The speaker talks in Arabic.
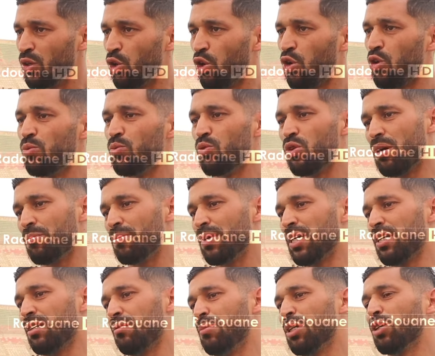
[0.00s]
او موا
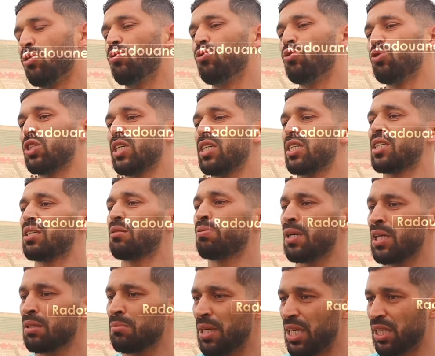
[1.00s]
ما يقولوش
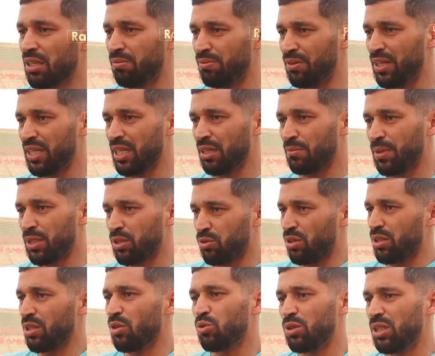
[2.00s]
يستفاد من هذا الفريق باسكو
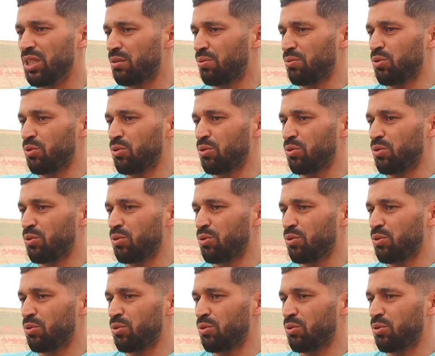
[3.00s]
انا وليت في